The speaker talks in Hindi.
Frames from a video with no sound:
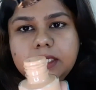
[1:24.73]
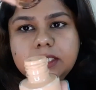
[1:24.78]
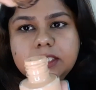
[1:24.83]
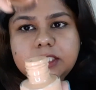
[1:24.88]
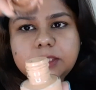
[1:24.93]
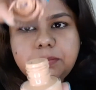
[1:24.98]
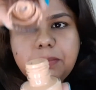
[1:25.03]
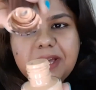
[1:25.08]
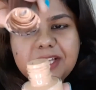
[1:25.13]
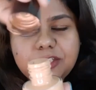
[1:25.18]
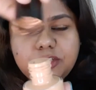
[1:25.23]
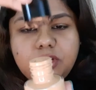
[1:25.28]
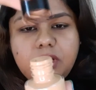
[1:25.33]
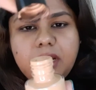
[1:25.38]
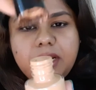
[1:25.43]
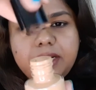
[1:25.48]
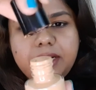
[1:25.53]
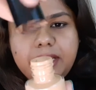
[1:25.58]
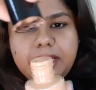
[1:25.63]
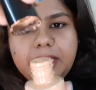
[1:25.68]

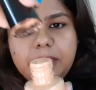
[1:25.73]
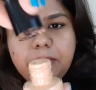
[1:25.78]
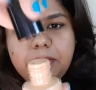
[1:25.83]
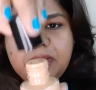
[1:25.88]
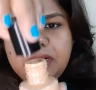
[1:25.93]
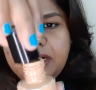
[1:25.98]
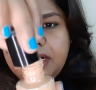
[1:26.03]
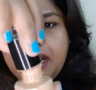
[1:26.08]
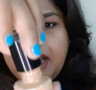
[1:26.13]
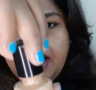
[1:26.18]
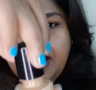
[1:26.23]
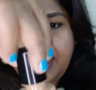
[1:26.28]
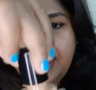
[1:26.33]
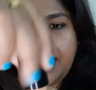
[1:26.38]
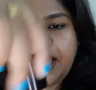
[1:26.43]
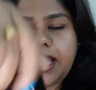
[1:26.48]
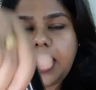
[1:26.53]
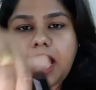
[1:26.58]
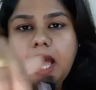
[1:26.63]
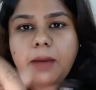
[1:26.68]
स्पैचुला नहीं मिल रहा
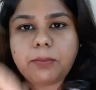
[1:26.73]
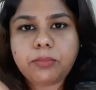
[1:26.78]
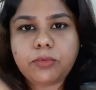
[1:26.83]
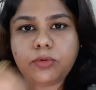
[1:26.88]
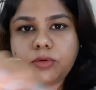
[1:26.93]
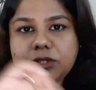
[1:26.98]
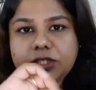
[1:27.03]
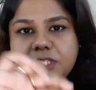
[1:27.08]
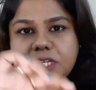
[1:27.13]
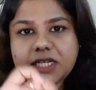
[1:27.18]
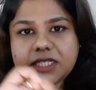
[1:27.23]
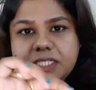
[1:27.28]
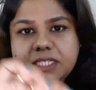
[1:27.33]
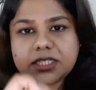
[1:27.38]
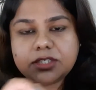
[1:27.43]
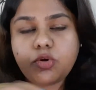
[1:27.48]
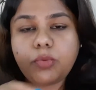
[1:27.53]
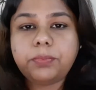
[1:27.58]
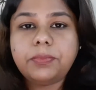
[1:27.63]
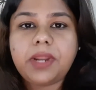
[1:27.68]
है आपको इस तरह से
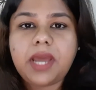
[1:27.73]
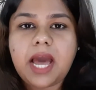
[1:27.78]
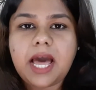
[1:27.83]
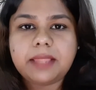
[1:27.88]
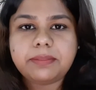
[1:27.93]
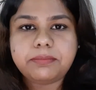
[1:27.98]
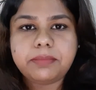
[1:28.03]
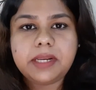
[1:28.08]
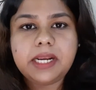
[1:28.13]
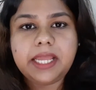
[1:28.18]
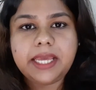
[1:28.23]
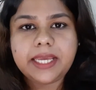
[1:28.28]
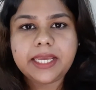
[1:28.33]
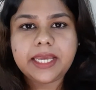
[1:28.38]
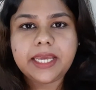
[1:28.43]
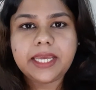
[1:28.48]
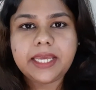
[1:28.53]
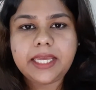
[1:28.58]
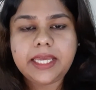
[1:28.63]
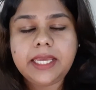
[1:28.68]
इसको अपने हाथ पे
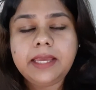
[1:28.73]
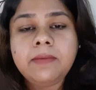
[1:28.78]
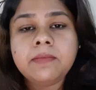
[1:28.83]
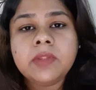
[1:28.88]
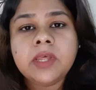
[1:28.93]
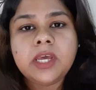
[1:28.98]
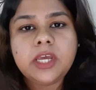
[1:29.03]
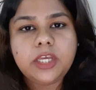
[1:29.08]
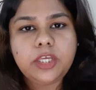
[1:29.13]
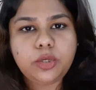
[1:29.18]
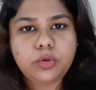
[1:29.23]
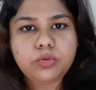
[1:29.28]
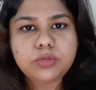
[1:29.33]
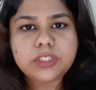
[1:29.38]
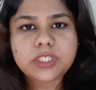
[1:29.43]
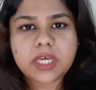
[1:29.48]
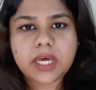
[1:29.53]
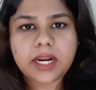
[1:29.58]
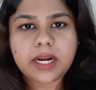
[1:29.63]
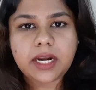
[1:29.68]
लेके ही
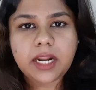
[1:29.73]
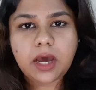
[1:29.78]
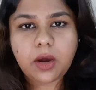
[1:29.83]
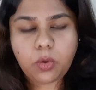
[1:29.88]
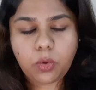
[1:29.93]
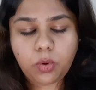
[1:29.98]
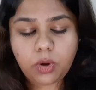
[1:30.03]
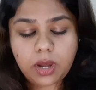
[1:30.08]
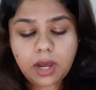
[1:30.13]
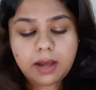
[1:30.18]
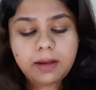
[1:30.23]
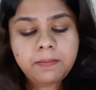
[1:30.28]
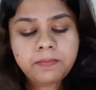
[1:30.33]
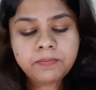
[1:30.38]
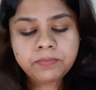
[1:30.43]
यूज करना होगा